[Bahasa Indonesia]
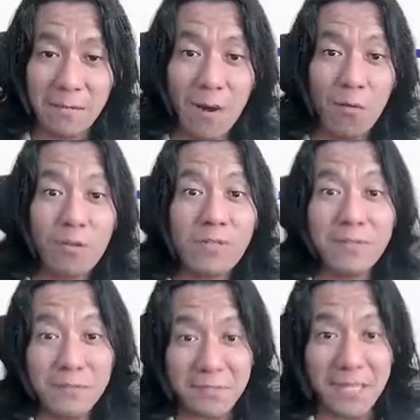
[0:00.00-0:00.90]
maupun
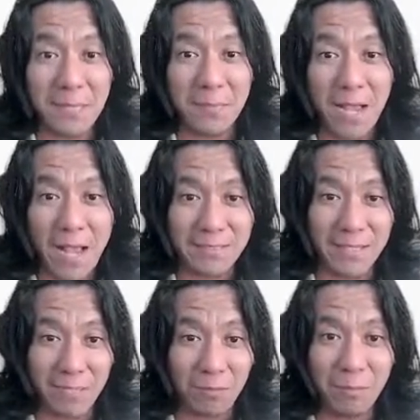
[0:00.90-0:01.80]
server dalam
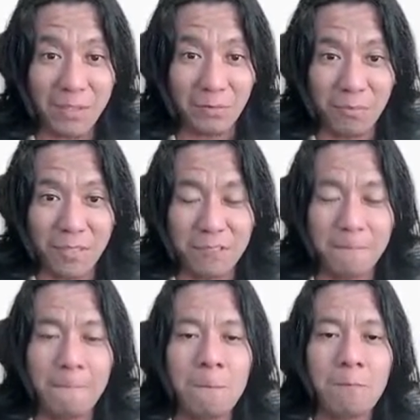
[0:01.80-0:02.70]
arsitektur peer-to-peer.
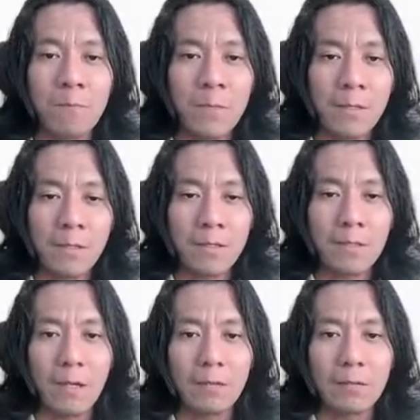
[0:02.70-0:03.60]

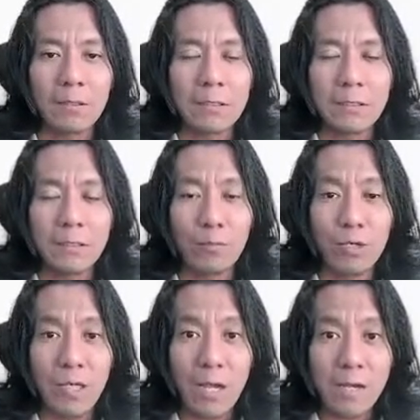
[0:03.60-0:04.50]
Ya.
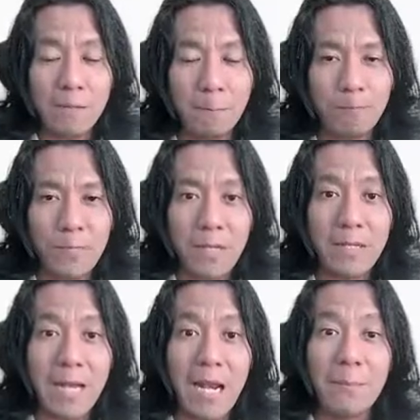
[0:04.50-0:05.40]
Kemudian
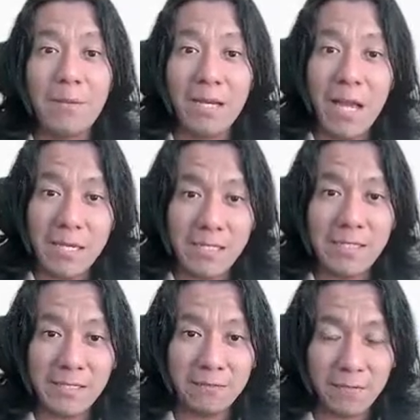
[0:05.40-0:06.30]
dalam client
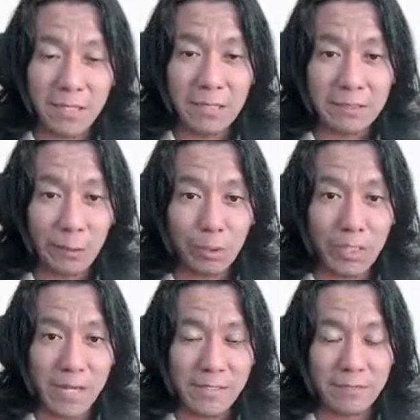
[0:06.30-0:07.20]
server, arsitektur
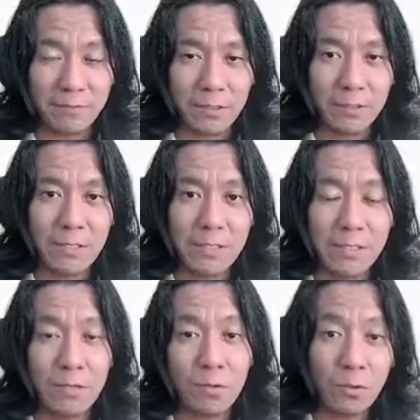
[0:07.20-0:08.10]
client server,
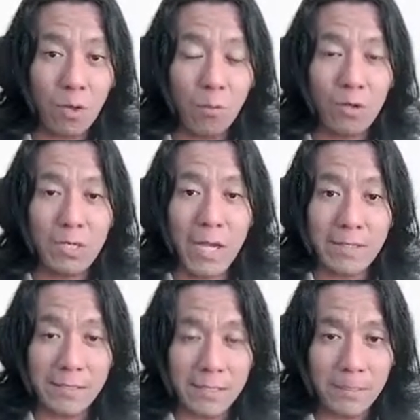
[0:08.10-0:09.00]
seluruh
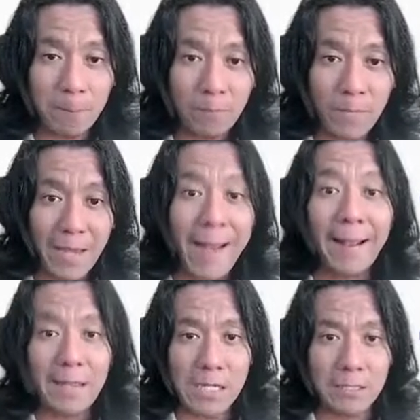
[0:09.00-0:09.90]
komunikasi
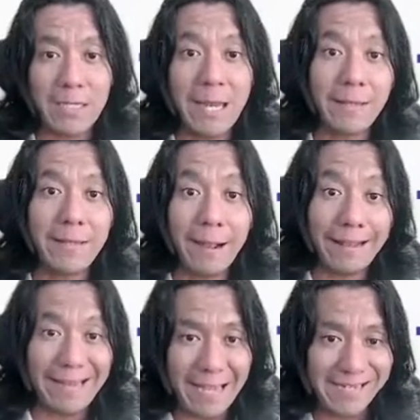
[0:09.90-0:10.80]
akan terjadi antara
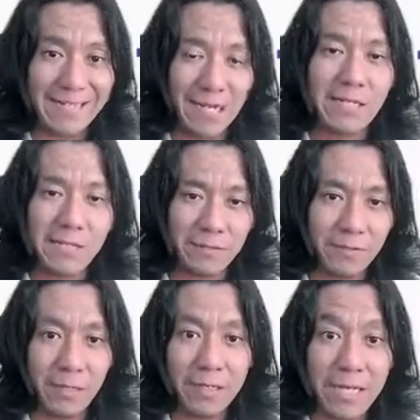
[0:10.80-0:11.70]
klien dengan
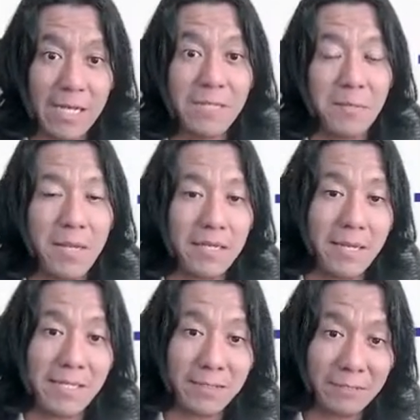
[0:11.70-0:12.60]
server dan sebaliknya,
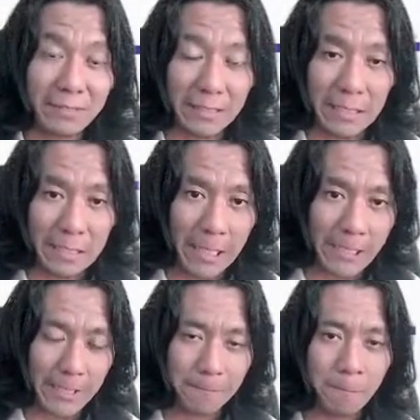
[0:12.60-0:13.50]
server dengan
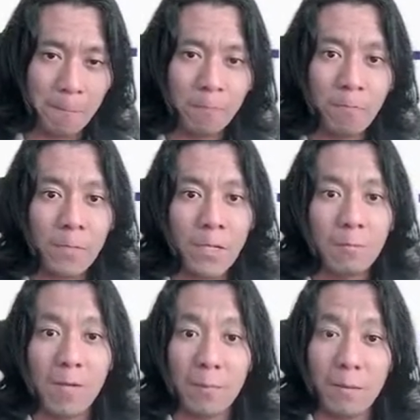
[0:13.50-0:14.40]
klien.
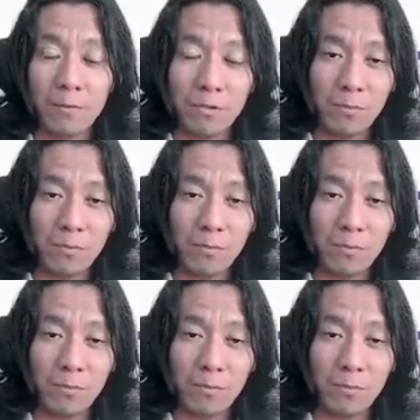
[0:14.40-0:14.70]
Berapapun